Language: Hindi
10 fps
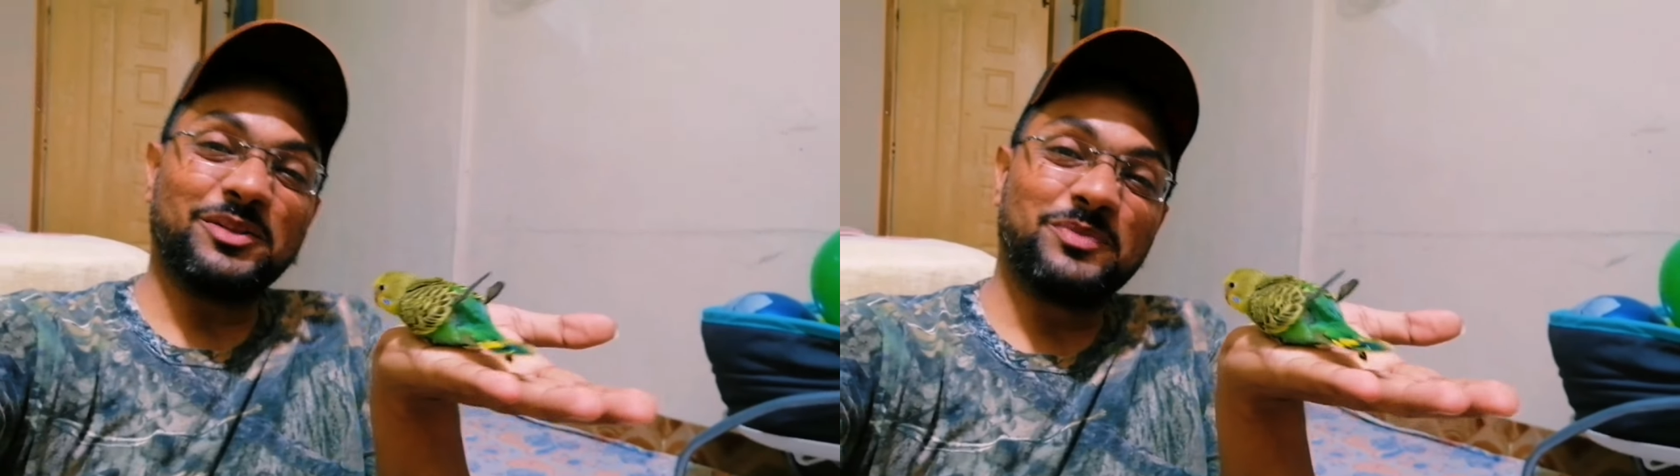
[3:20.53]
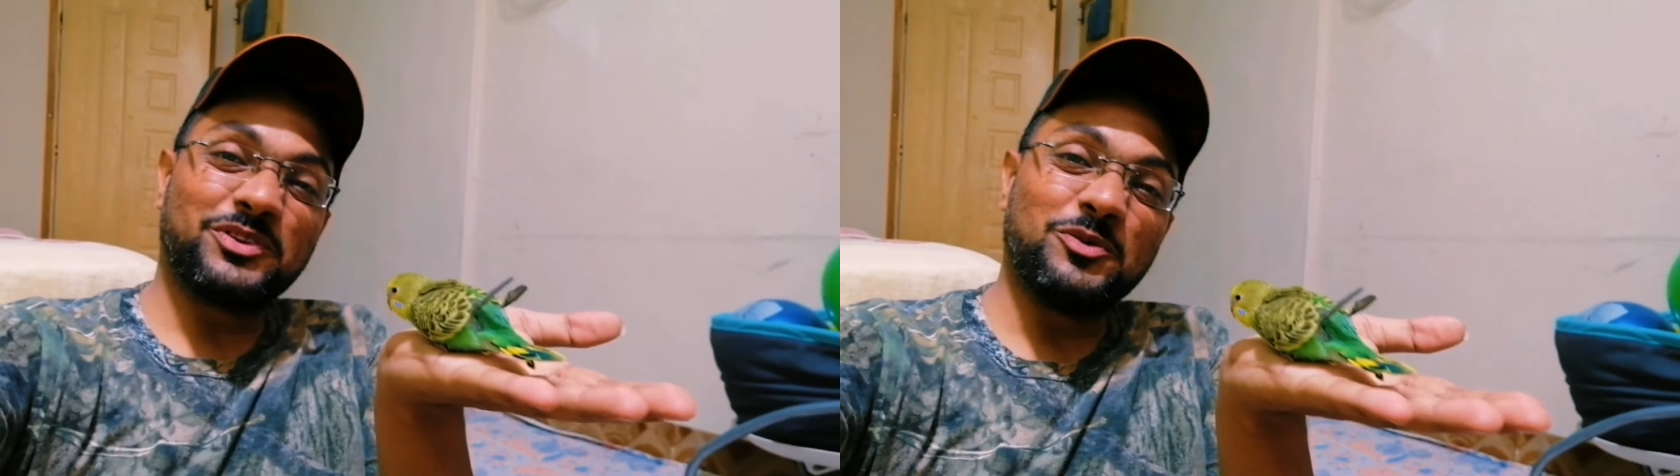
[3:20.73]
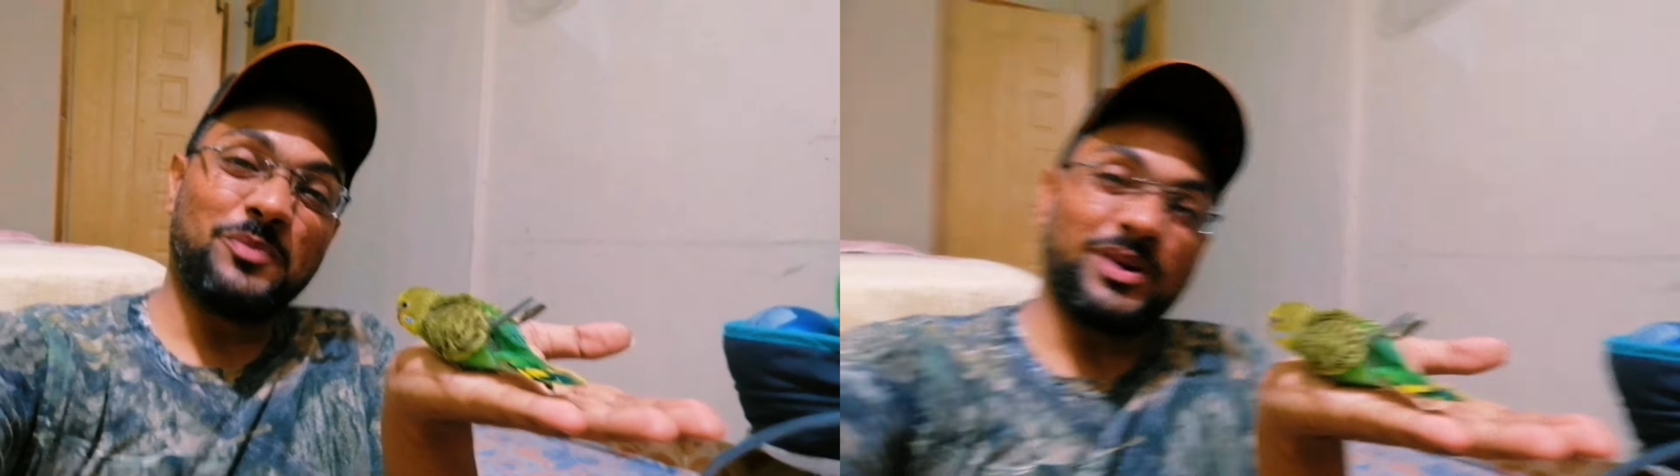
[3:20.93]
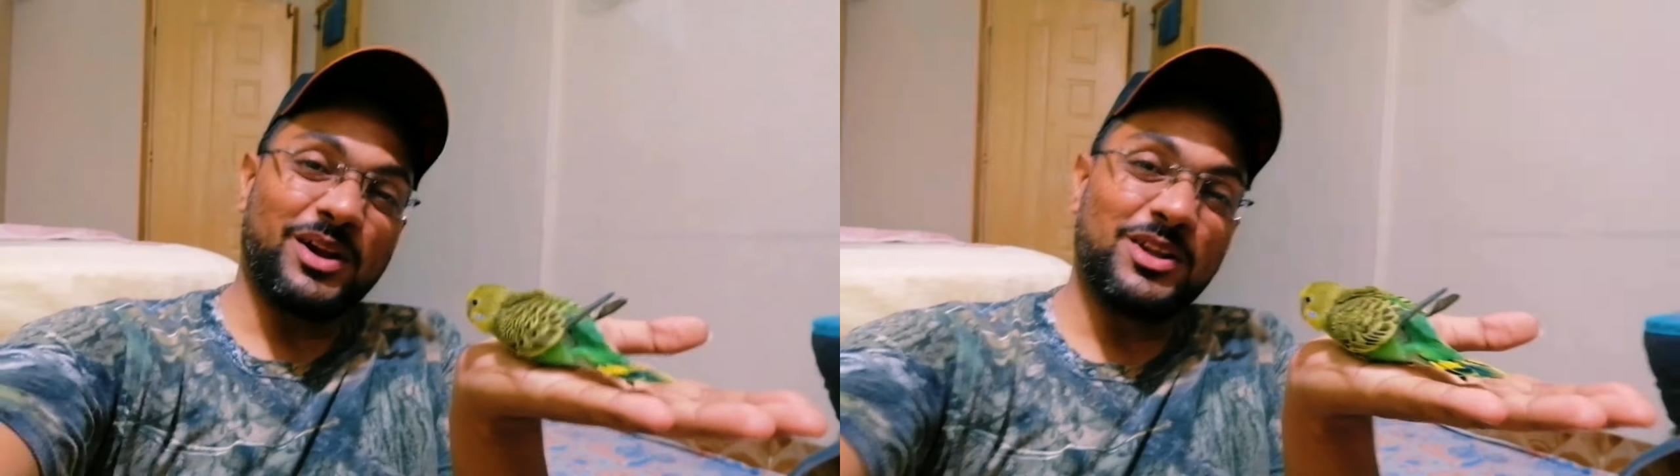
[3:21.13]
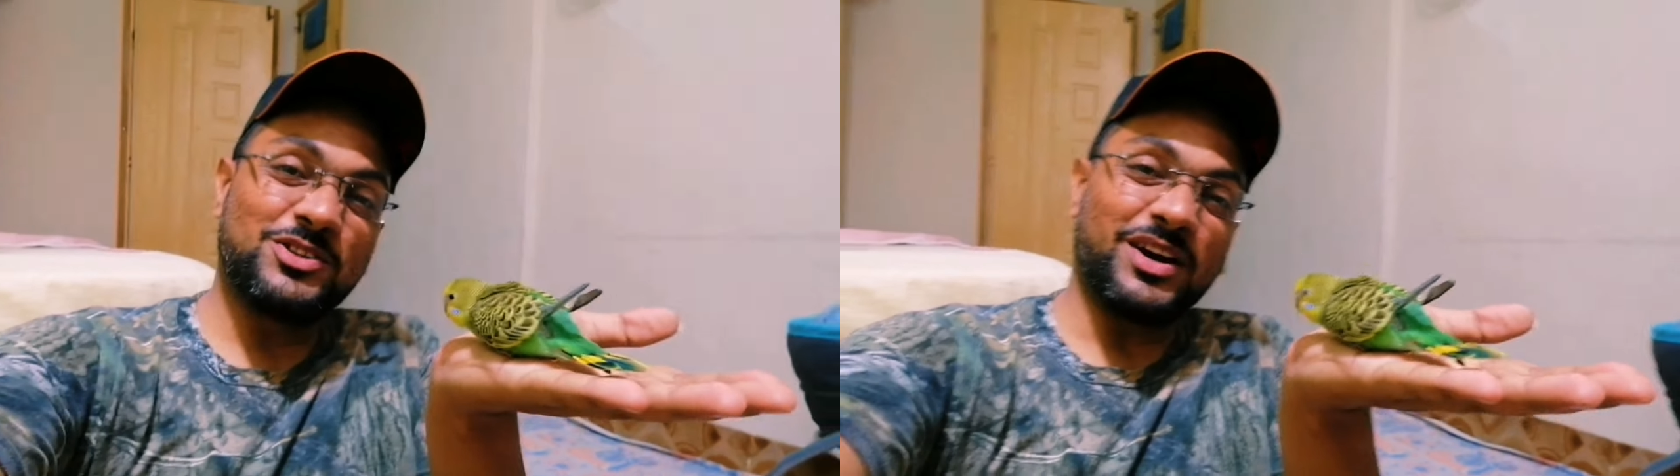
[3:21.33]
हाथ से
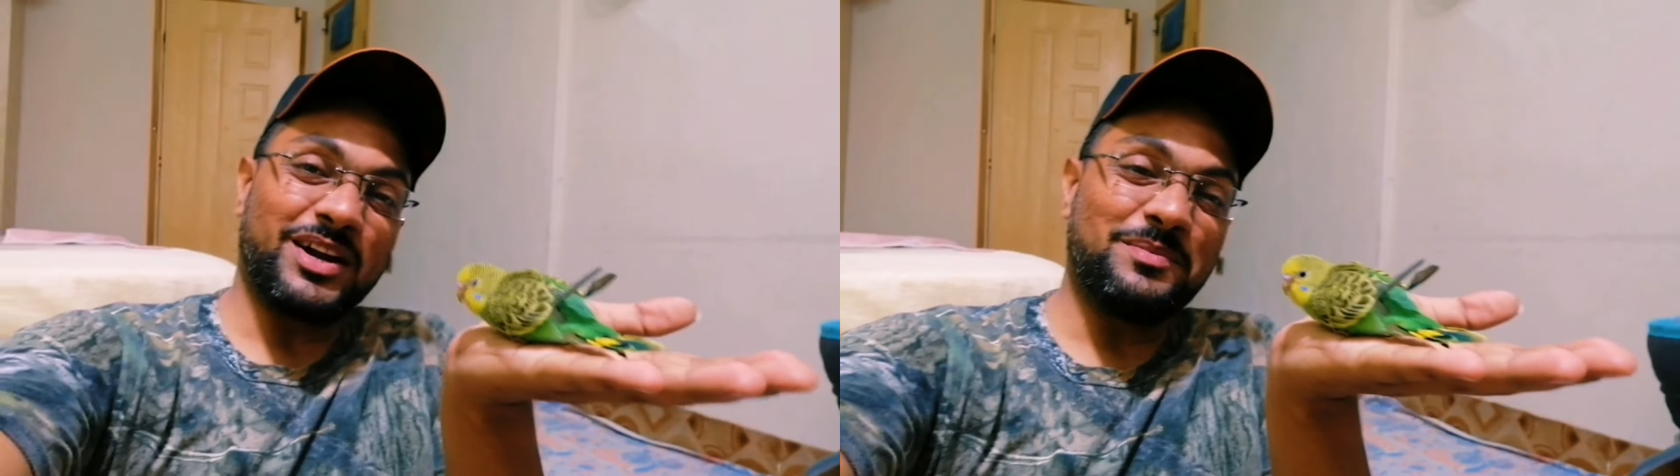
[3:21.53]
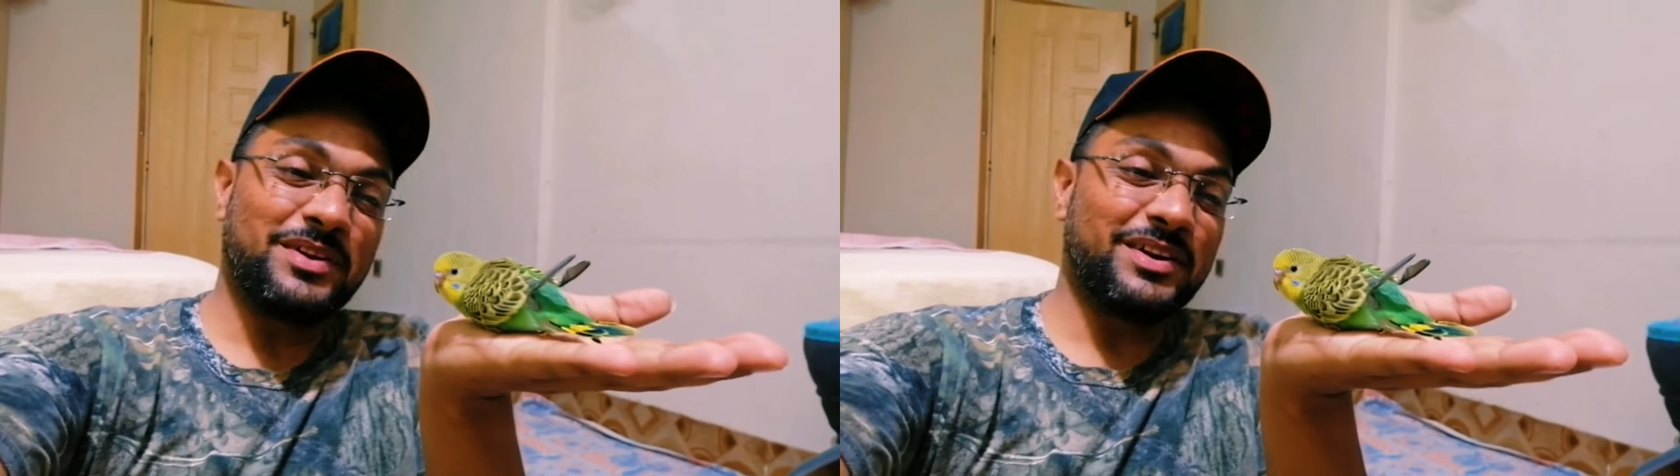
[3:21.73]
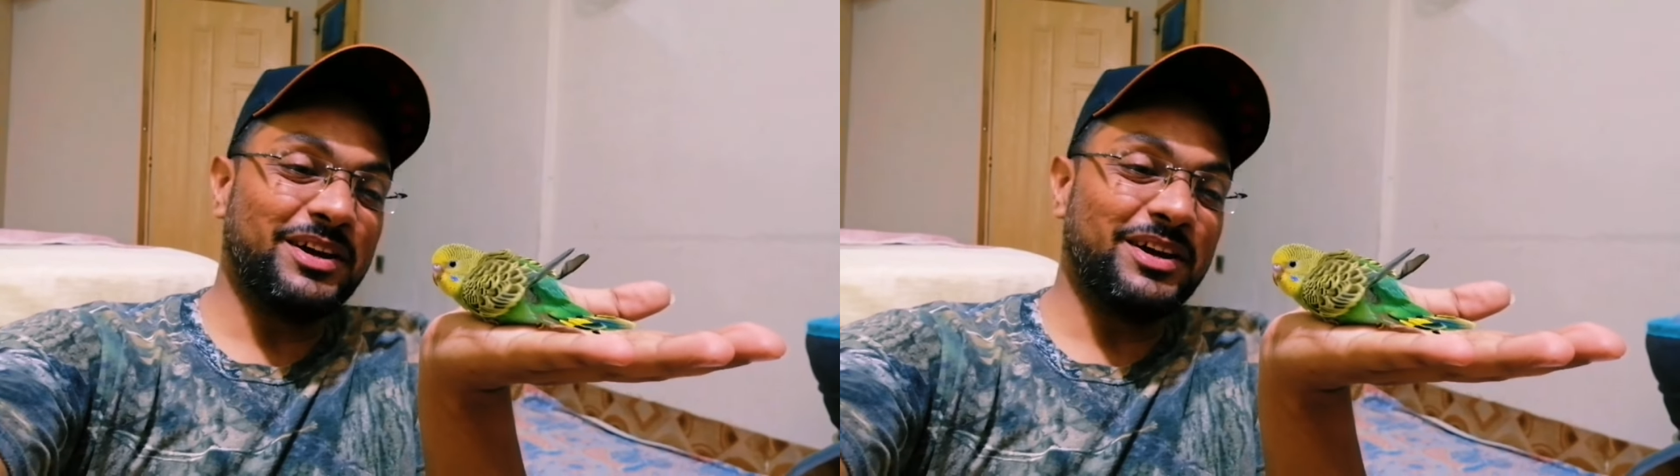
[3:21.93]
ऊपर आना चाह रहा है मेरा